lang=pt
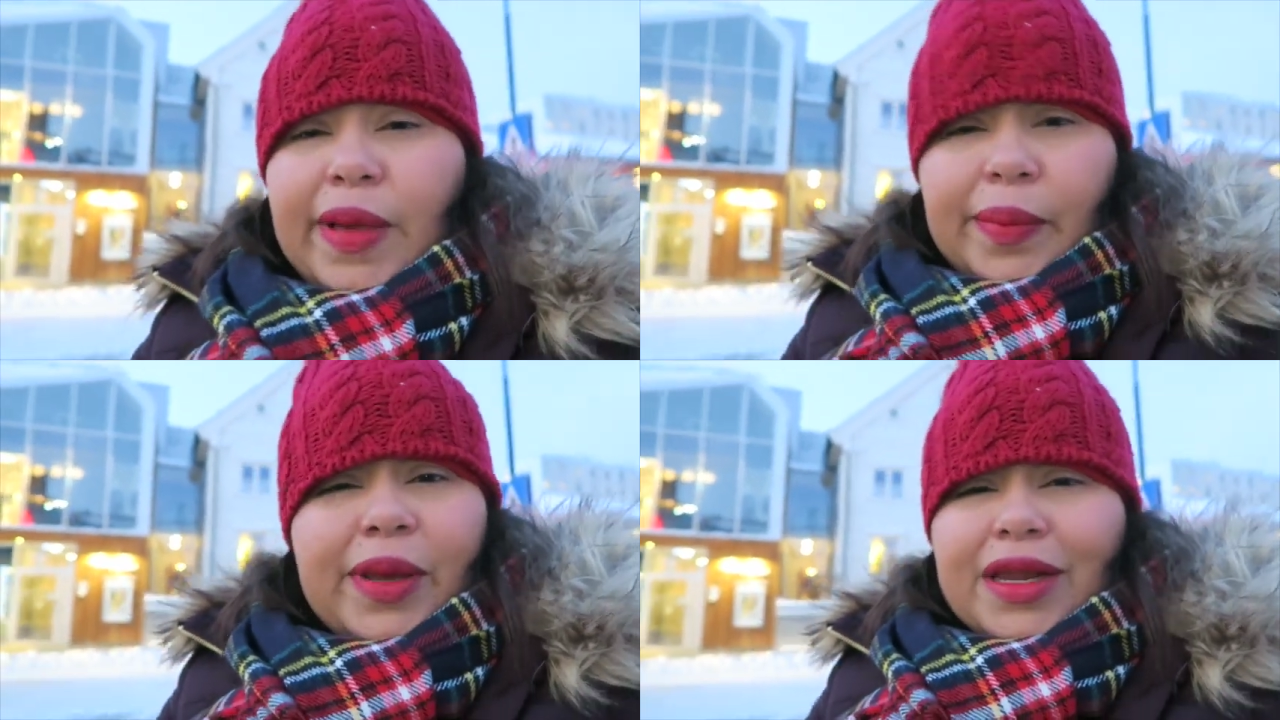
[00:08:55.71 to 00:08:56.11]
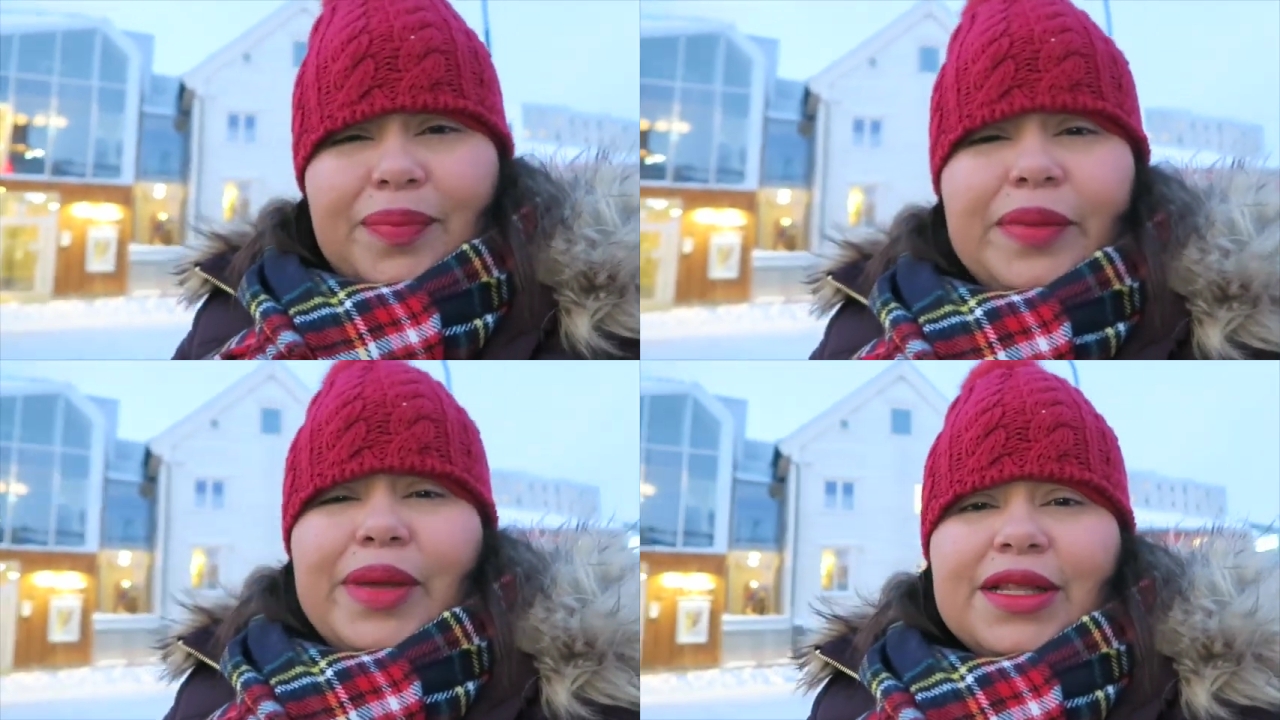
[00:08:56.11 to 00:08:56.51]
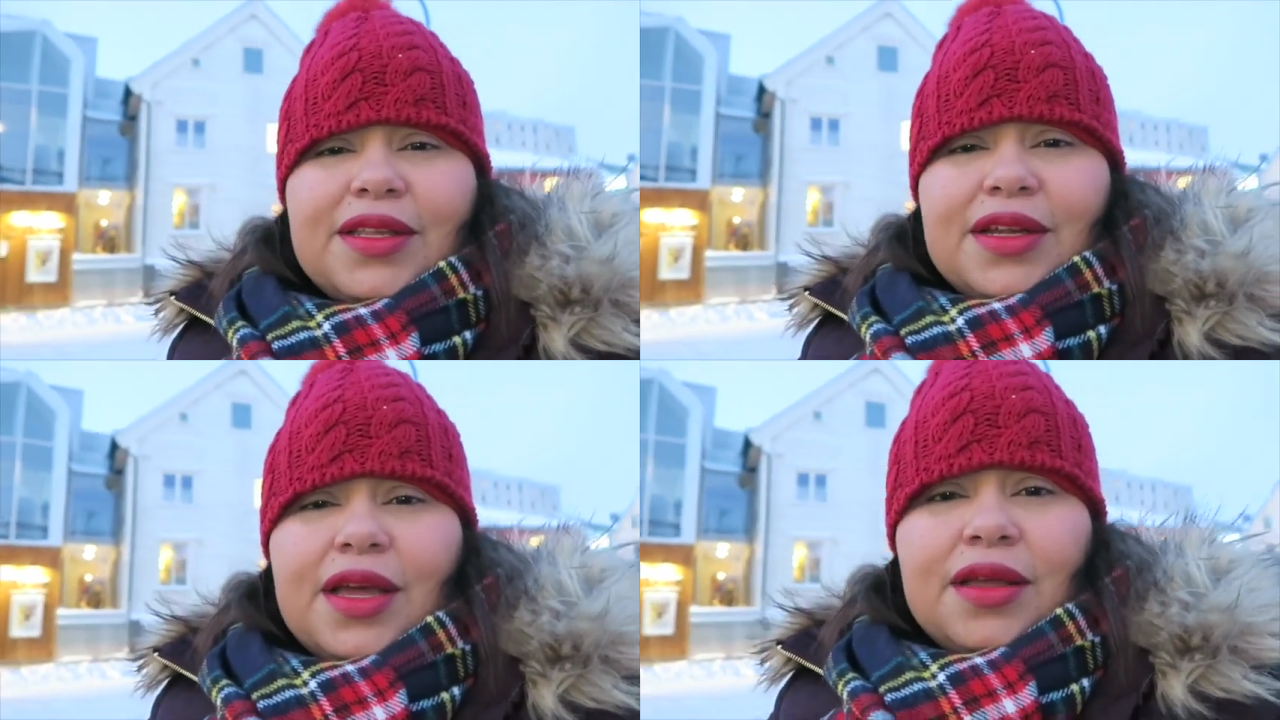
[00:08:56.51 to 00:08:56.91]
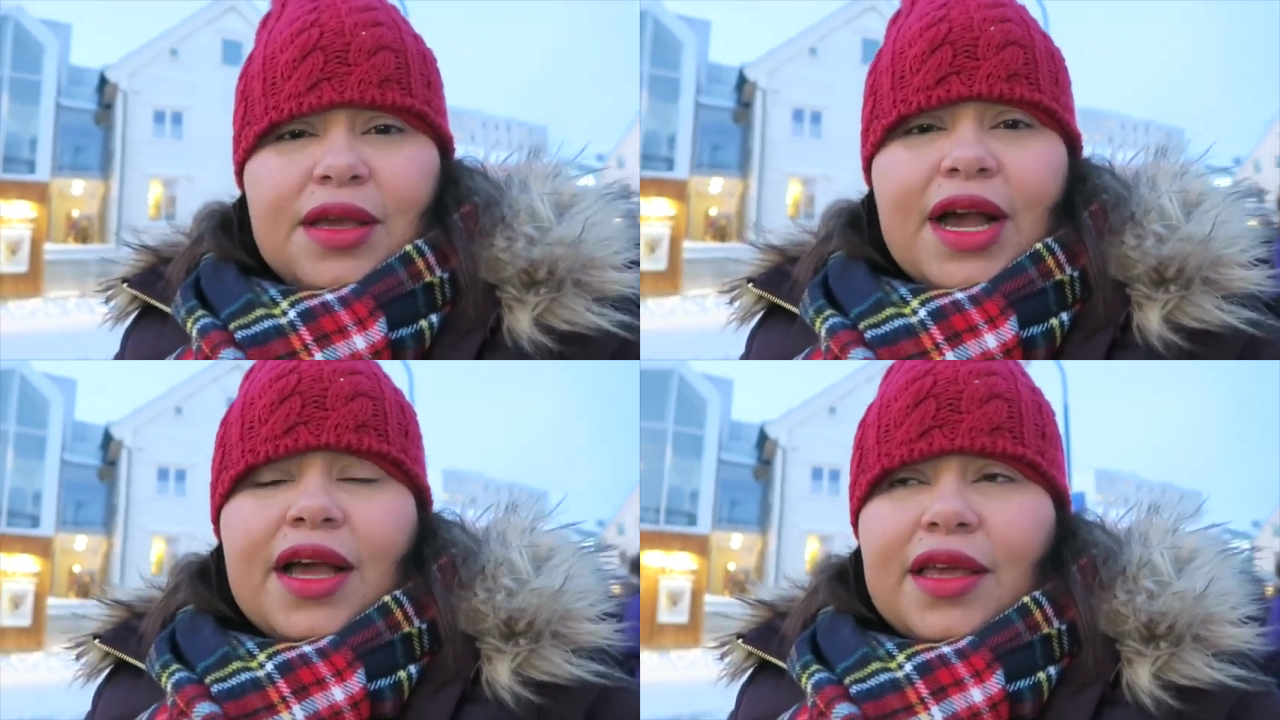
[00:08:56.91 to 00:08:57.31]
Pepper é pimenta, né?
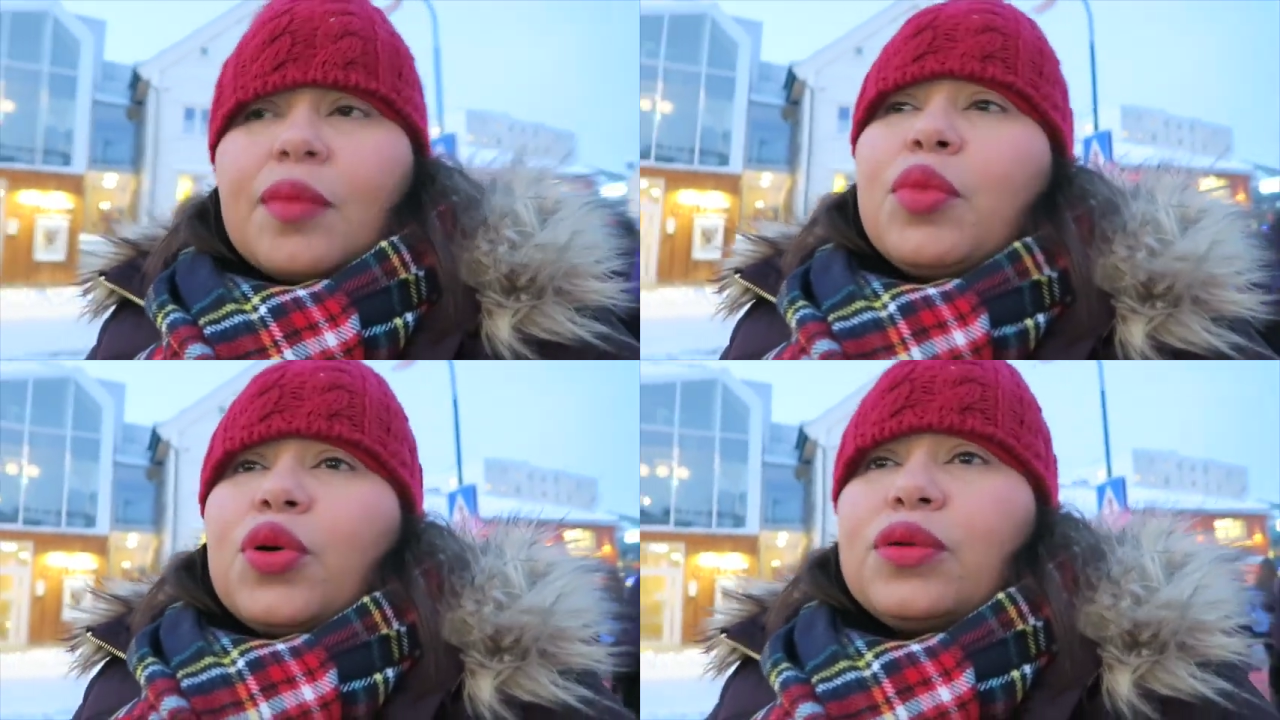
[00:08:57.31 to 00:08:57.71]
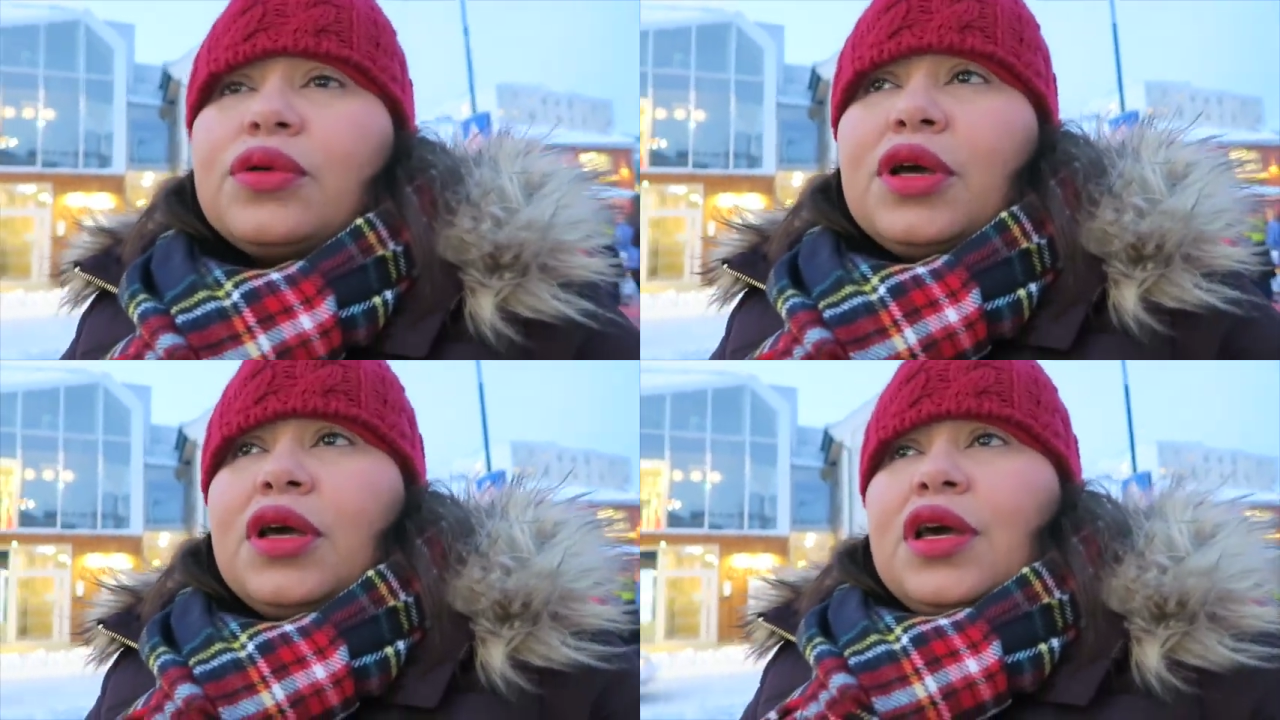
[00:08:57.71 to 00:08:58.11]
E cake é bolo.